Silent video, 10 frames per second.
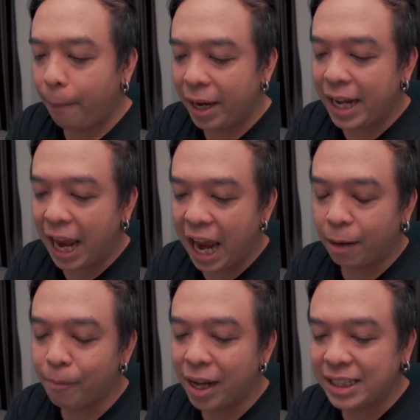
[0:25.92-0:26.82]
เป็นเห
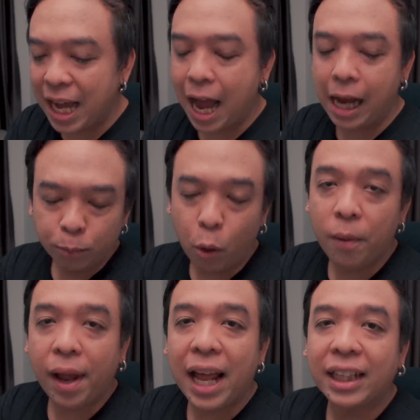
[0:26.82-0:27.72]
ตุมาจากผม
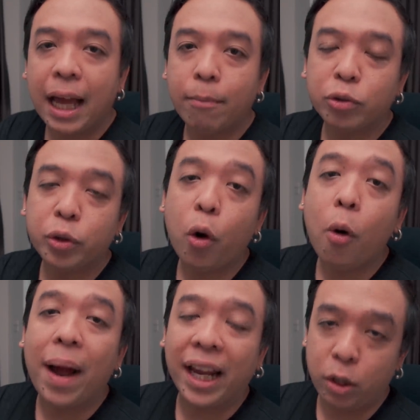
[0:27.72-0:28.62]
กำลังทำสตูดิโอ
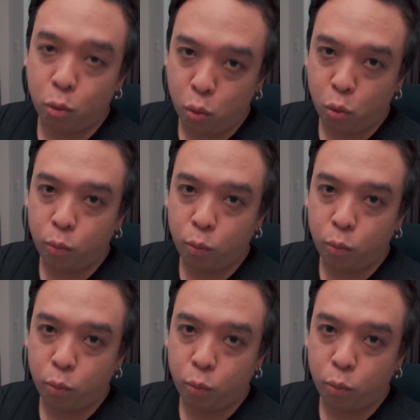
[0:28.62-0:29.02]
ใหม่อยู่